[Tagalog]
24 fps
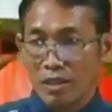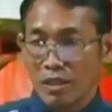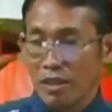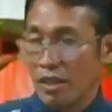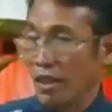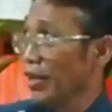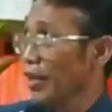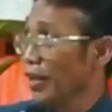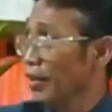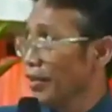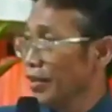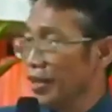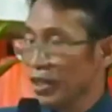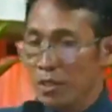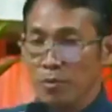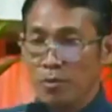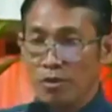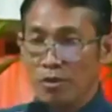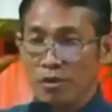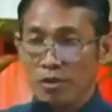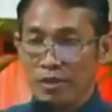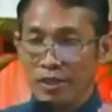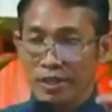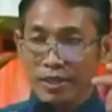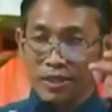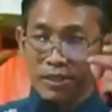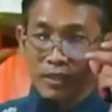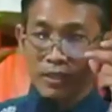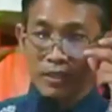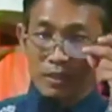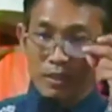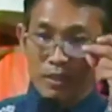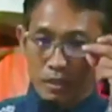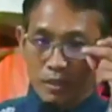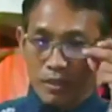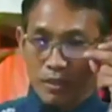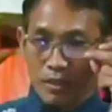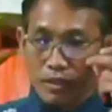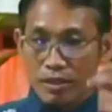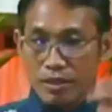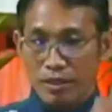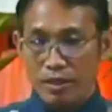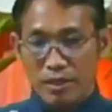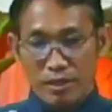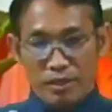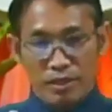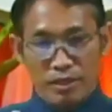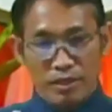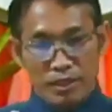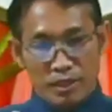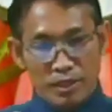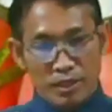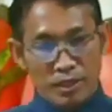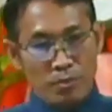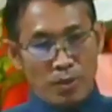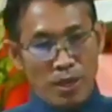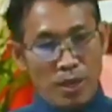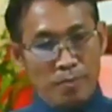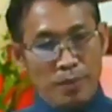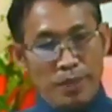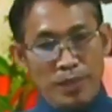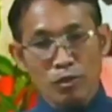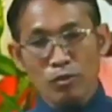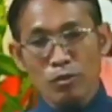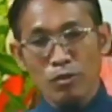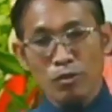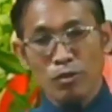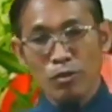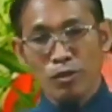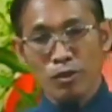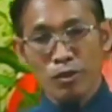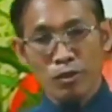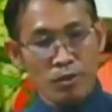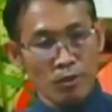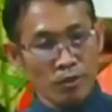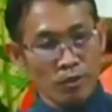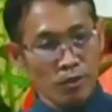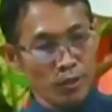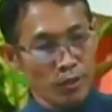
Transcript: And this morning, ipagpatuloy ko